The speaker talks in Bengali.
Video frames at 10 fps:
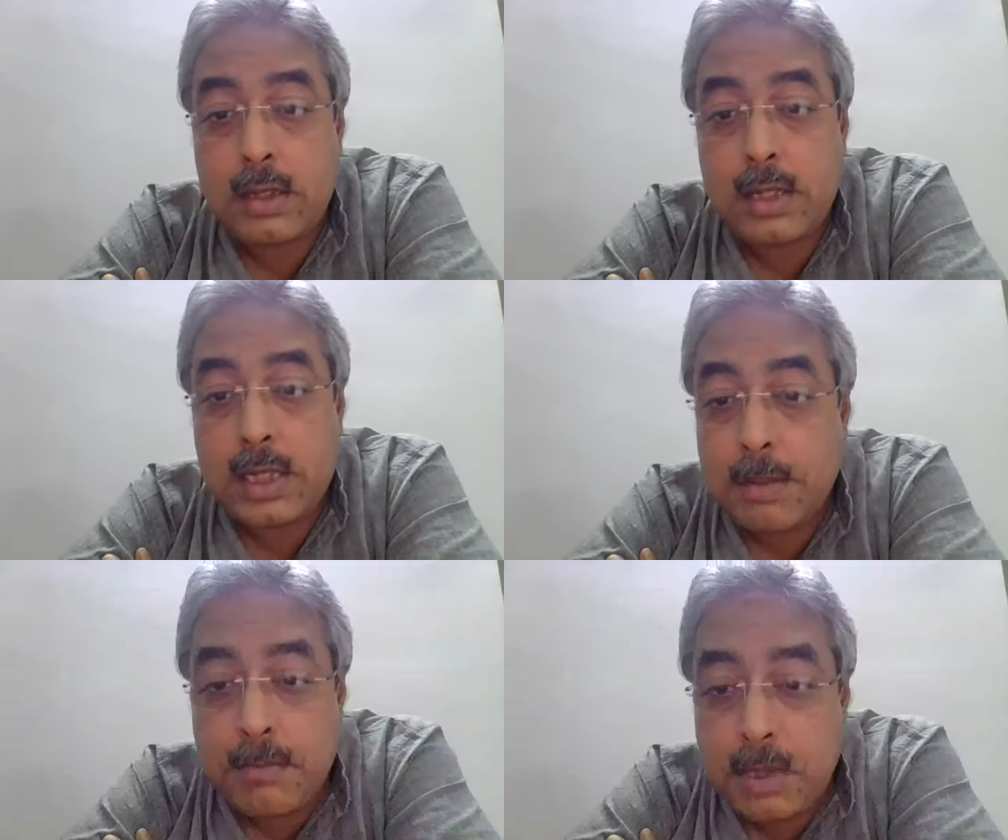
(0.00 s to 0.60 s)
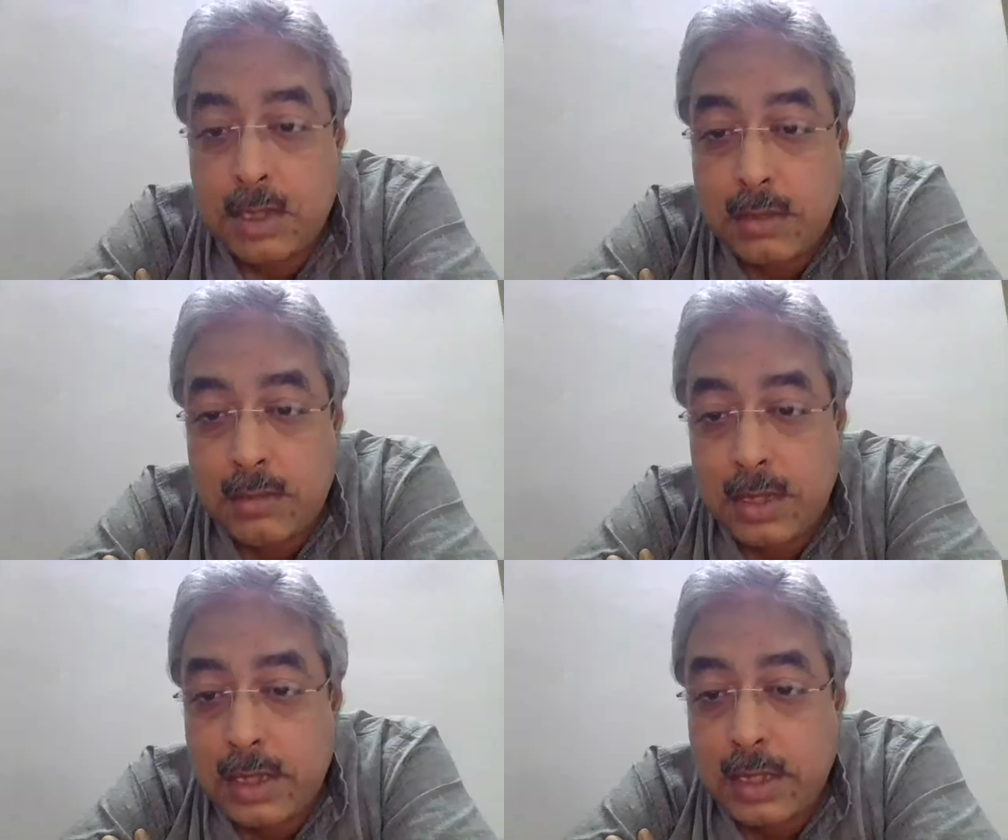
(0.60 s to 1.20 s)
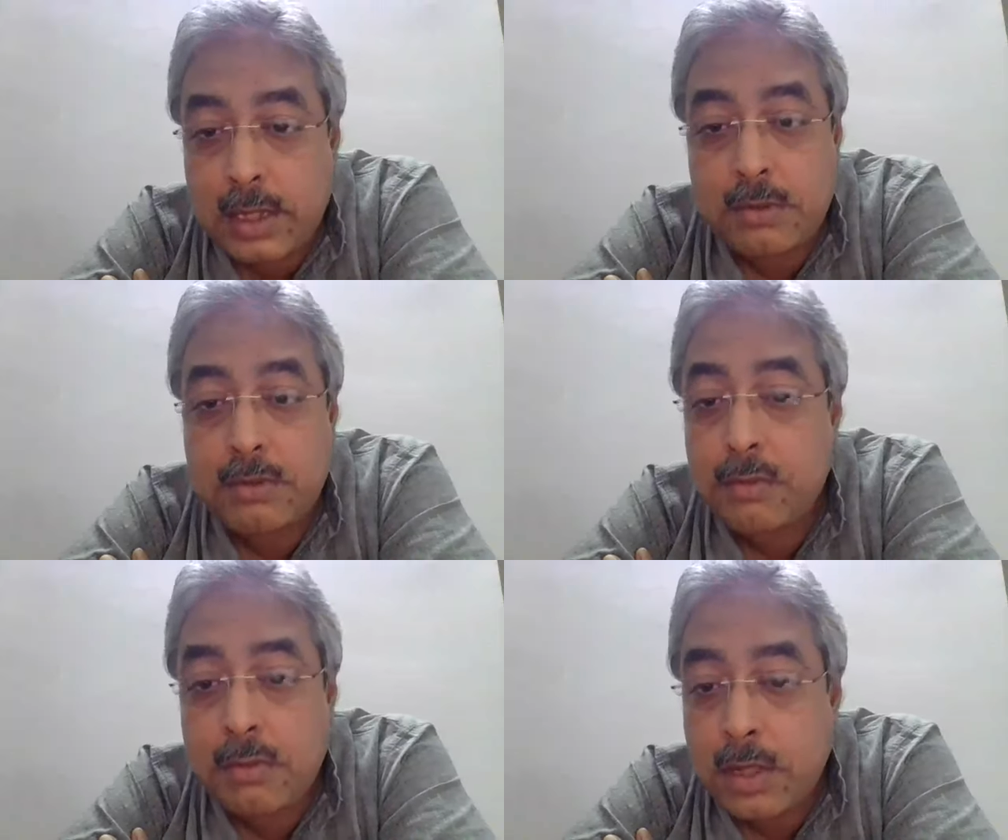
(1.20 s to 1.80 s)
ডিসেম্বর জানুয়ারি থেকে
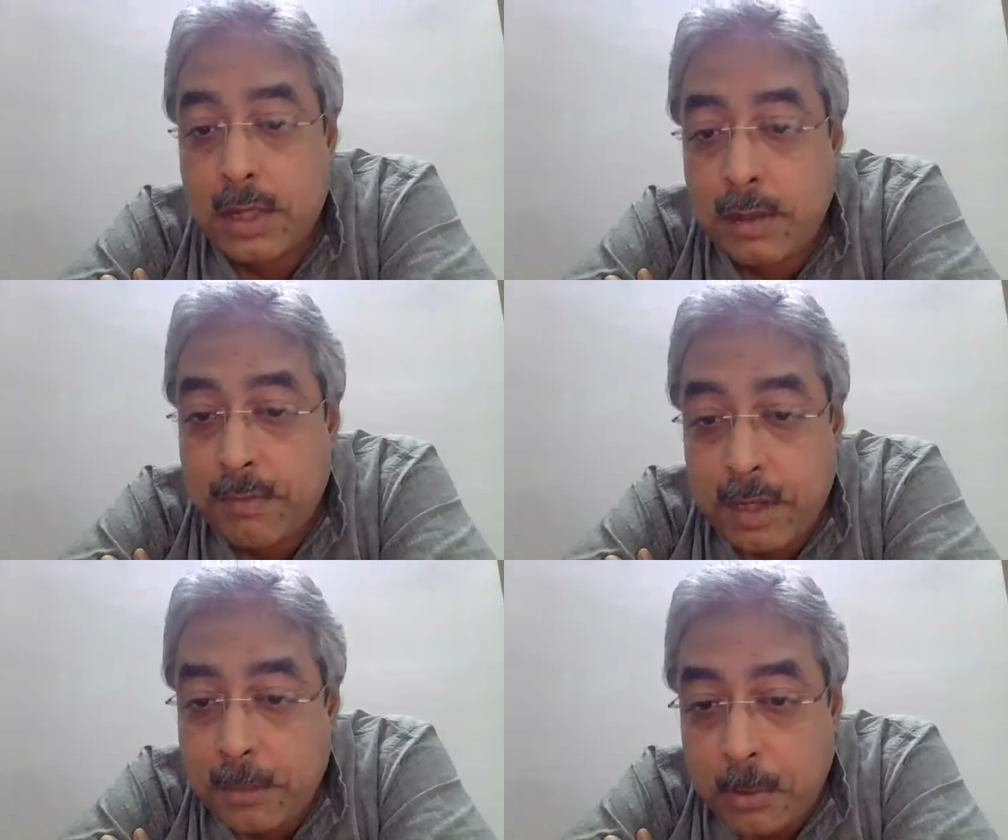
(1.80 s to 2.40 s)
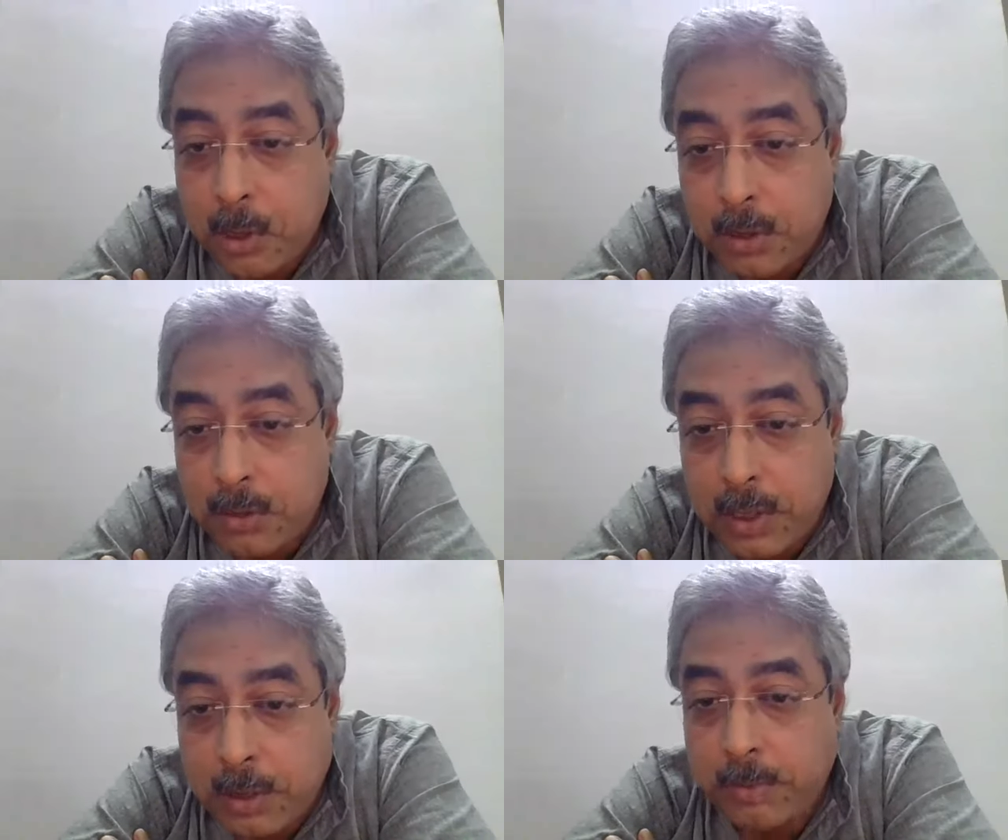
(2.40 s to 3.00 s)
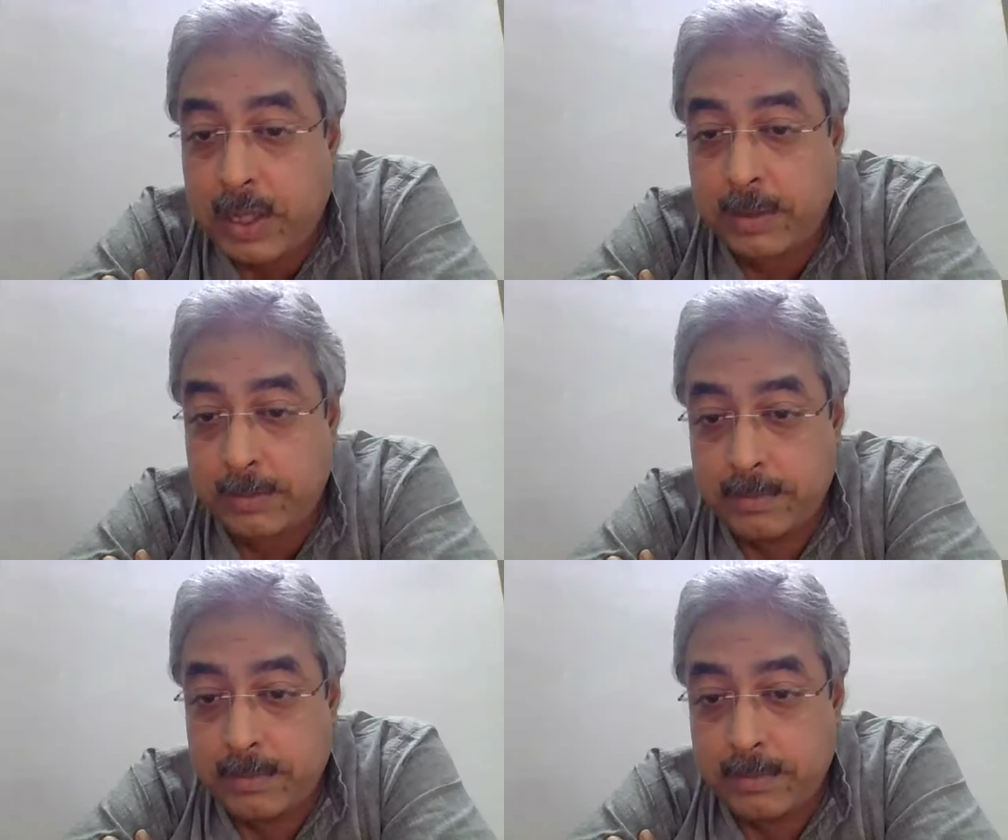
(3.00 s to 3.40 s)
শুরু করে গ্রাফটাকে প্লট করলে হবে না